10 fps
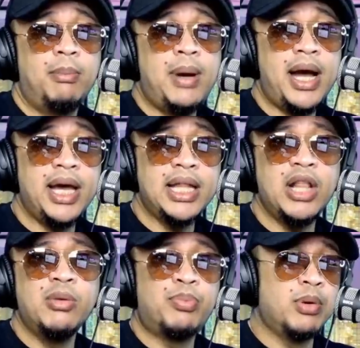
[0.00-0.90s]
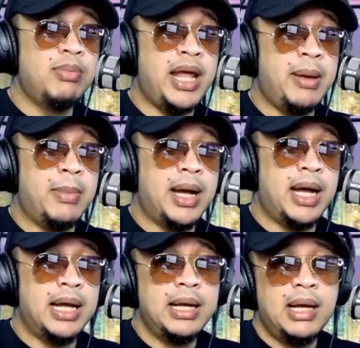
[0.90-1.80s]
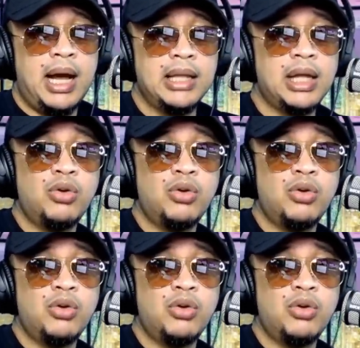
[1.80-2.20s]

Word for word: Bakit? Anong problema? At